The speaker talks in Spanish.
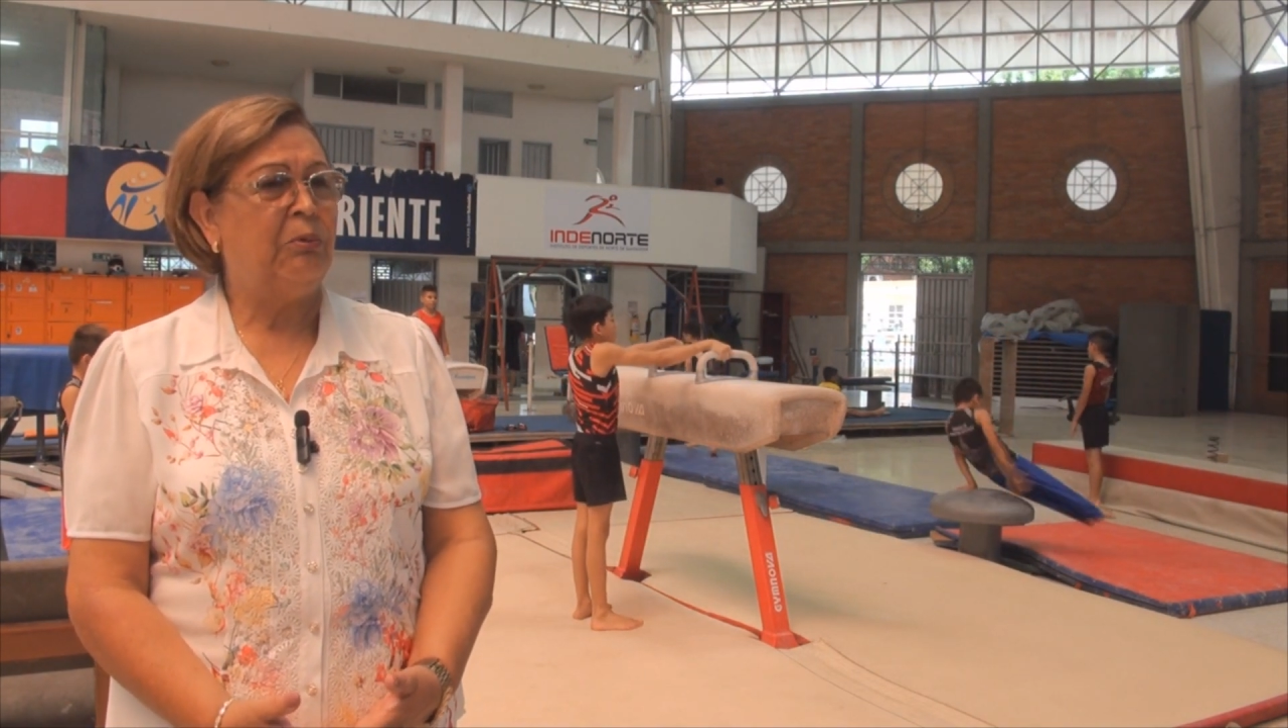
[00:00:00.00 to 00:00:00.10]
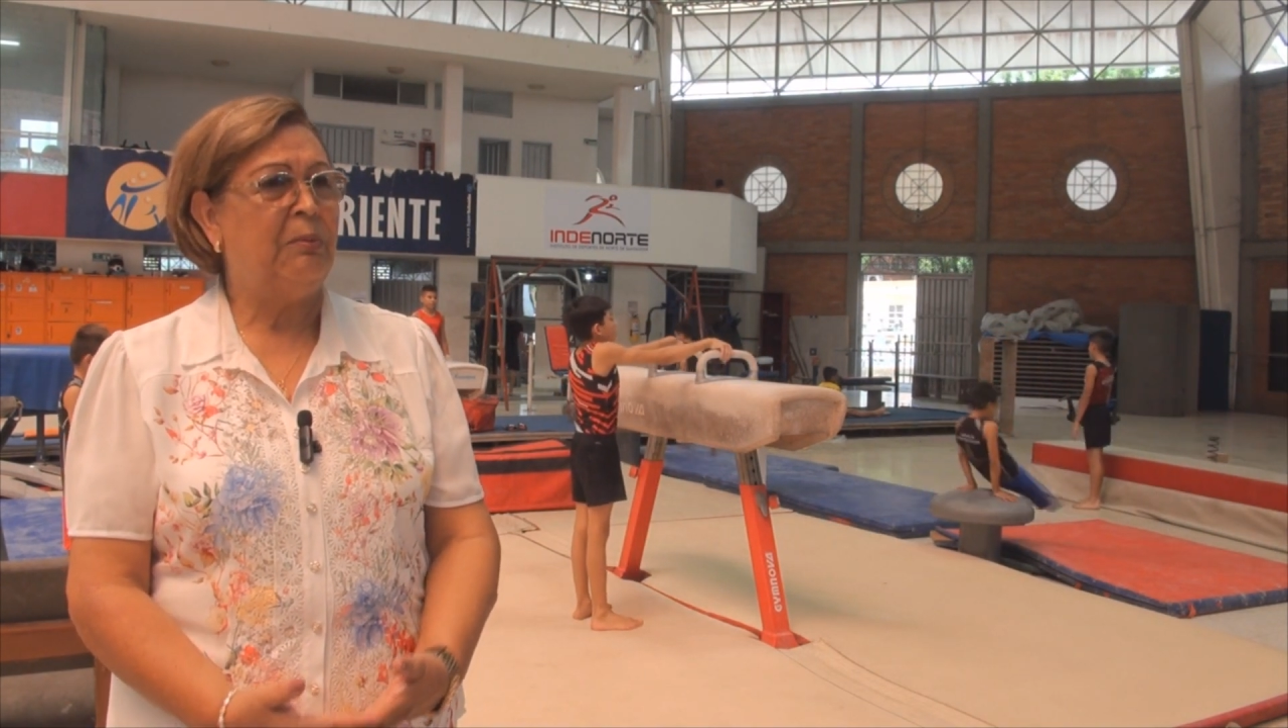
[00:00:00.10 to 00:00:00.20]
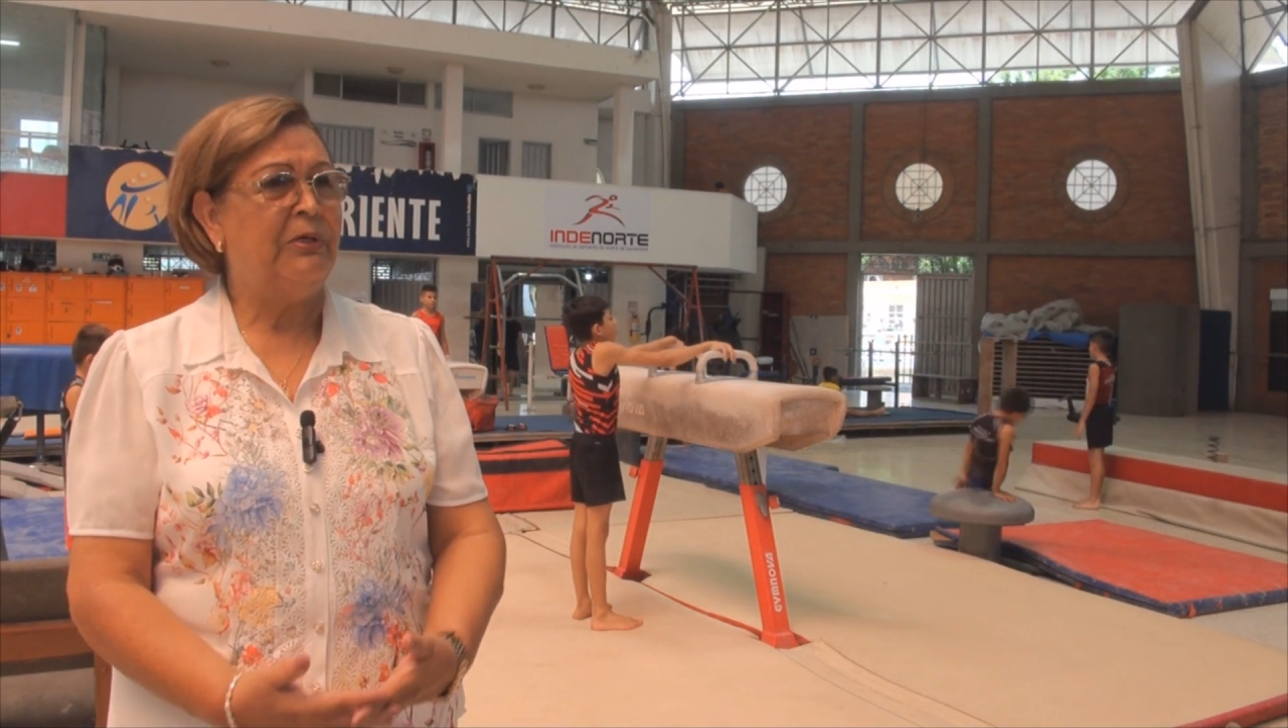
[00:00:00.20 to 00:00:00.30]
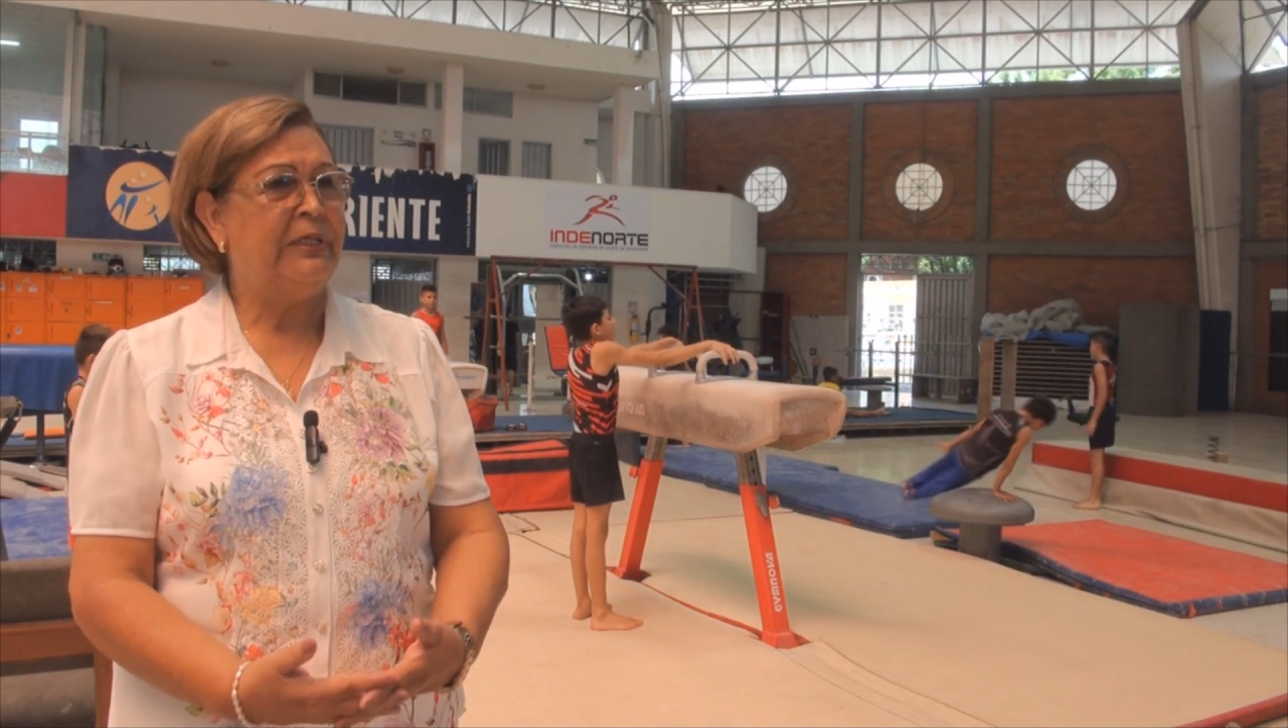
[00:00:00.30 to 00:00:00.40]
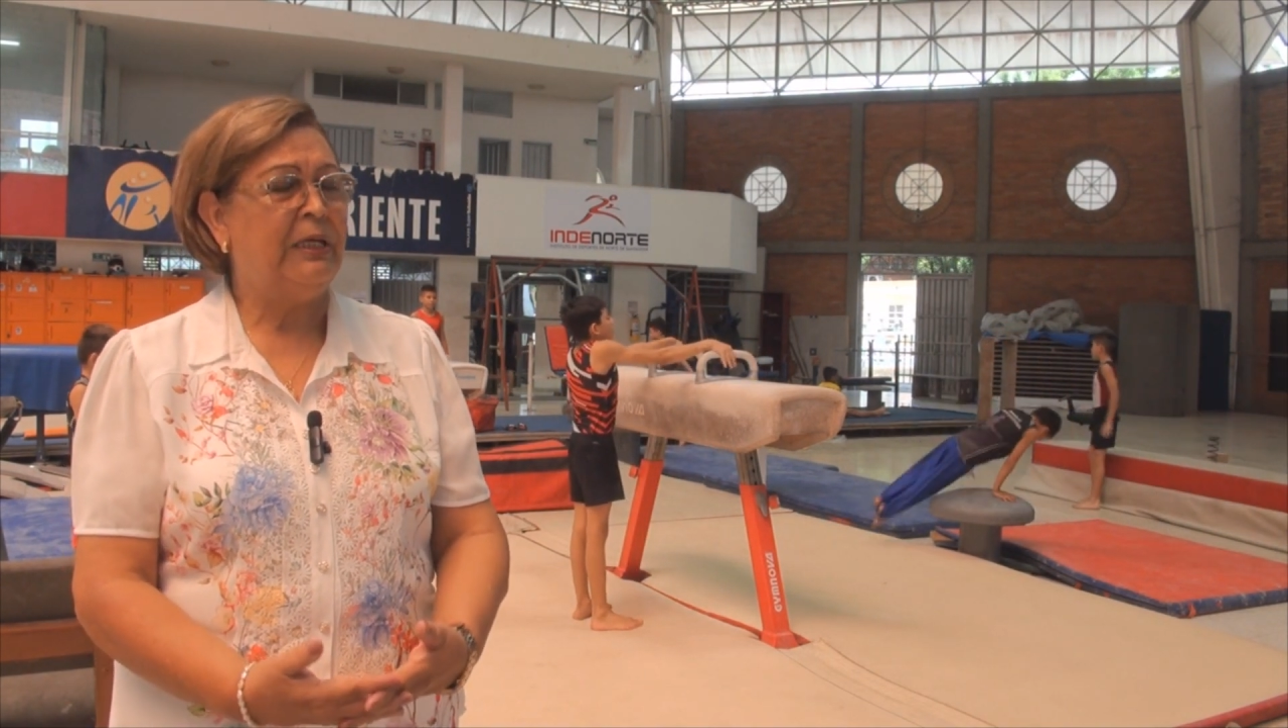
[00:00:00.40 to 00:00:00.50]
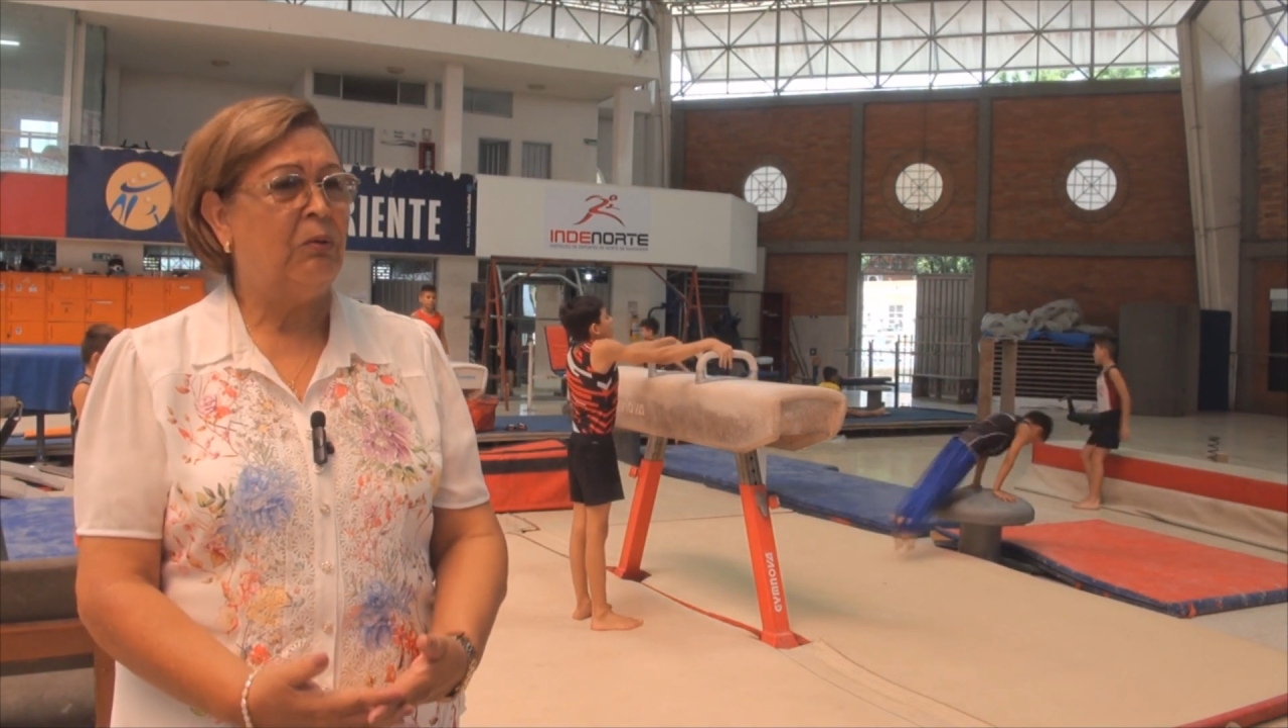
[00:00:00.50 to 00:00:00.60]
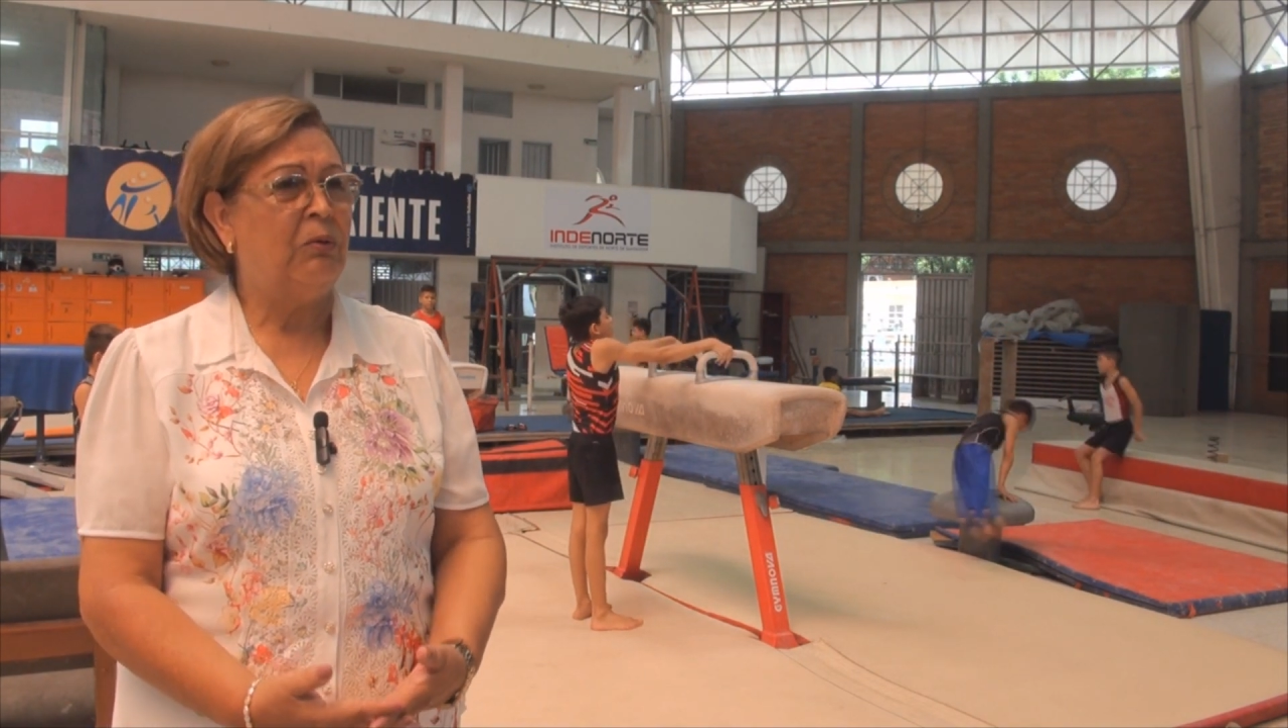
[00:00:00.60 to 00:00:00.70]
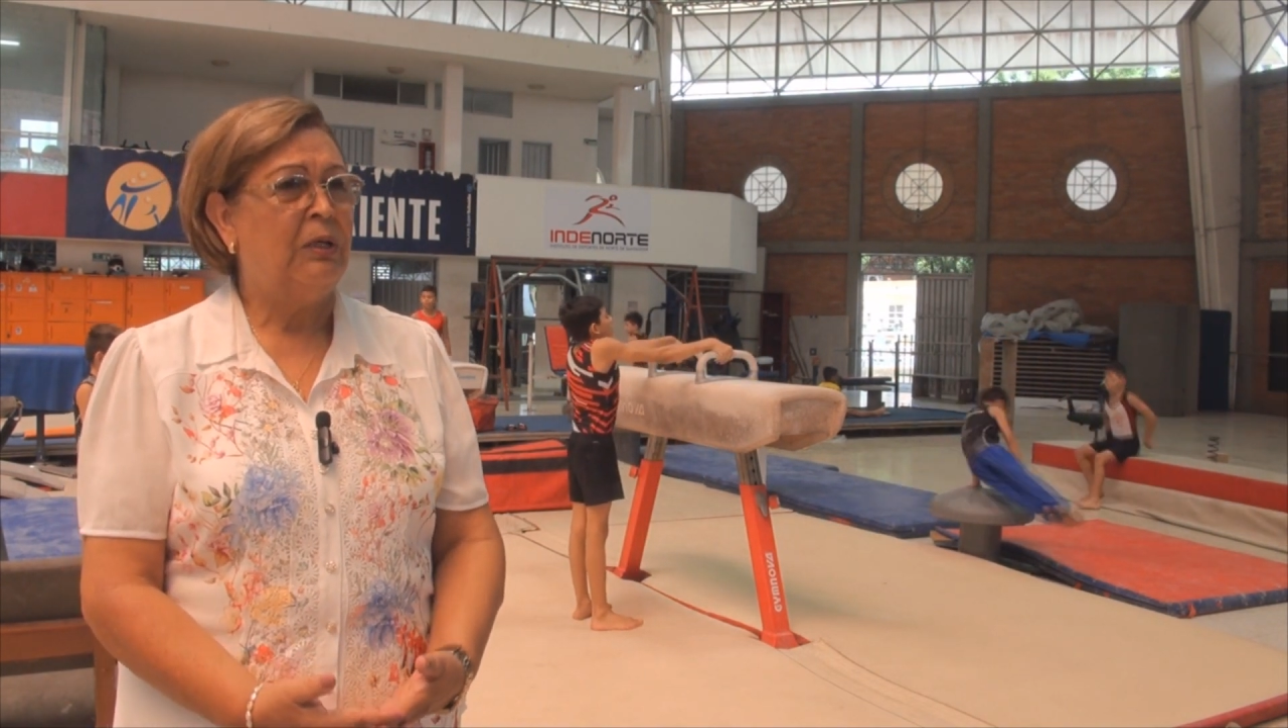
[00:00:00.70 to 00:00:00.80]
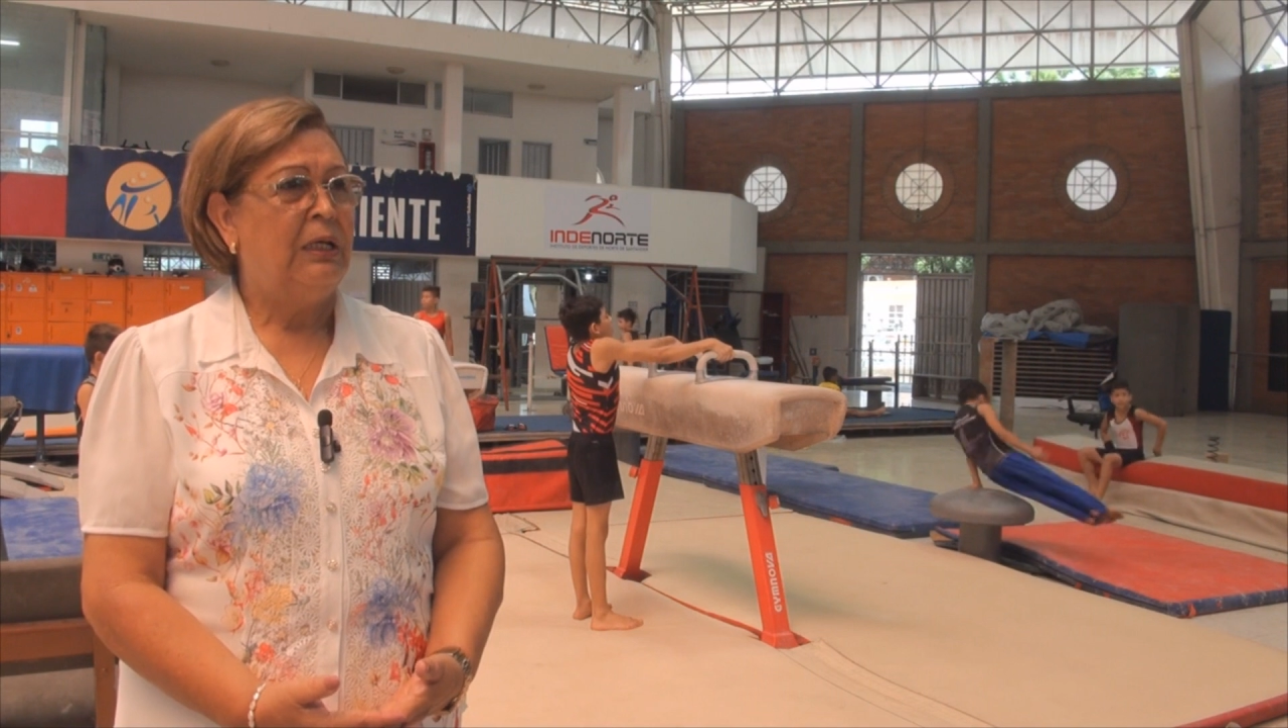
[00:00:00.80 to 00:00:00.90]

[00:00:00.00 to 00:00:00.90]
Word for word: Y vuelvo y digo,